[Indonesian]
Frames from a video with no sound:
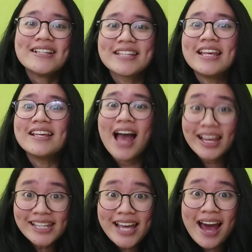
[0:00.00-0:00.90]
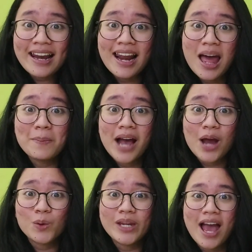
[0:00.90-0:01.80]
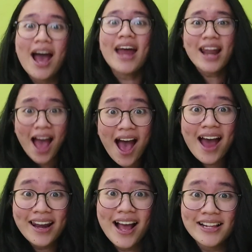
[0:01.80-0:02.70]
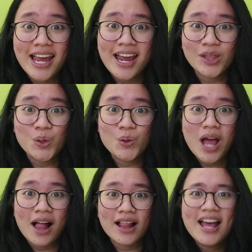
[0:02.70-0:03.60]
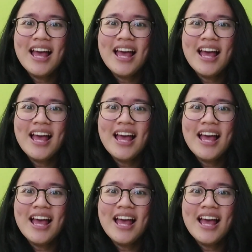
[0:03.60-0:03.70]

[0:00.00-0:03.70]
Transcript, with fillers: sehingga ia rela mengaruniakan anaknya yang tunggal,